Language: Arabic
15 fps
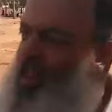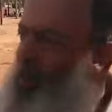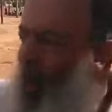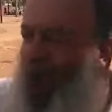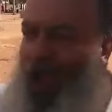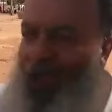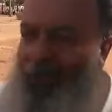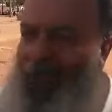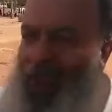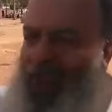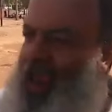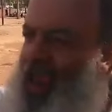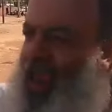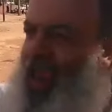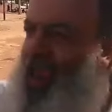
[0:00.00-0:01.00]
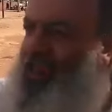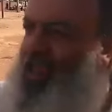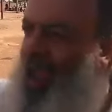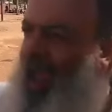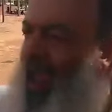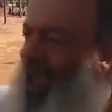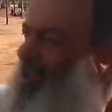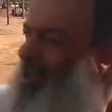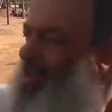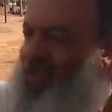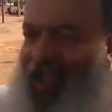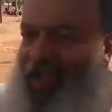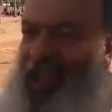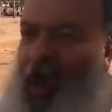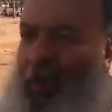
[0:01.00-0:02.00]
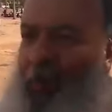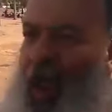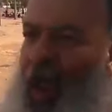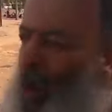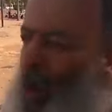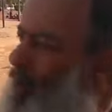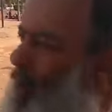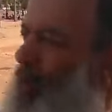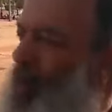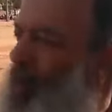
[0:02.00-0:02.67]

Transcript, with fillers: المحاميين اللي كي غادي نتحداهم نقول